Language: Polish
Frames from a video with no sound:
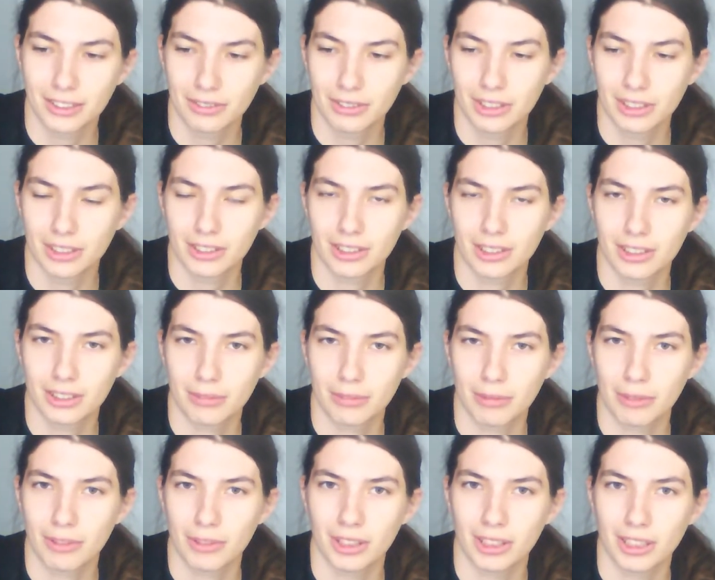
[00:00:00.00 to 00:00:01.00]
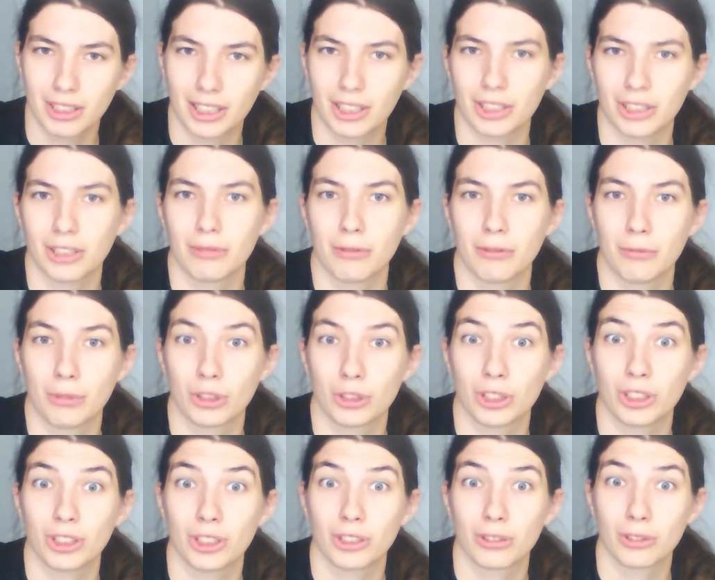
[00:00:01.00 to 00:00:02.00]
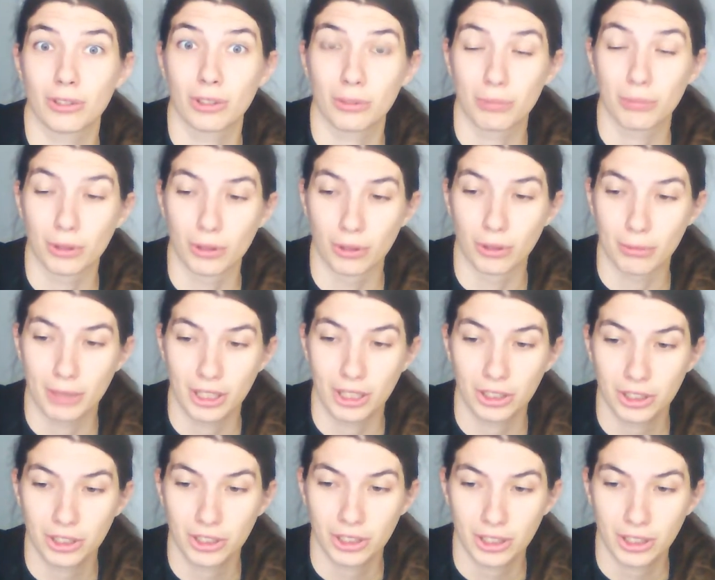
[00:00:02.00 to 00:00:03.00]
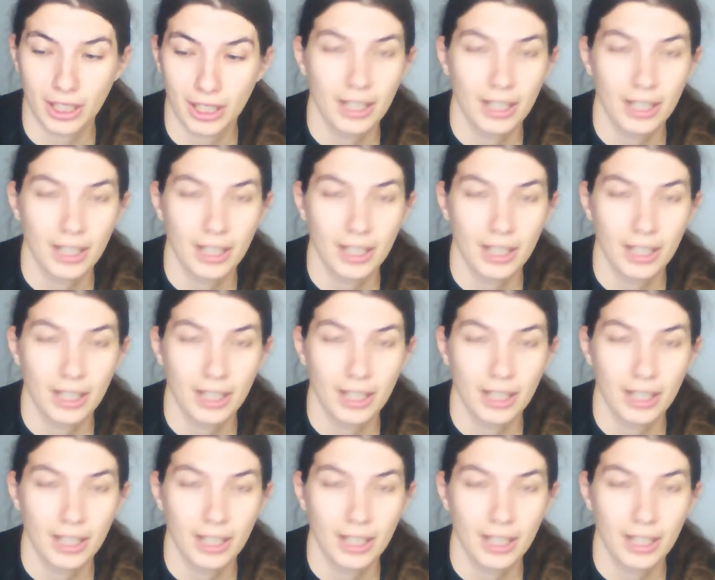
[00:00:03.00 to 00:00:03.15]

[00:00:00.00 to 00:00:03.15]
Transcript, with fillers: więc pewnie nie każdemu może się to spodobać.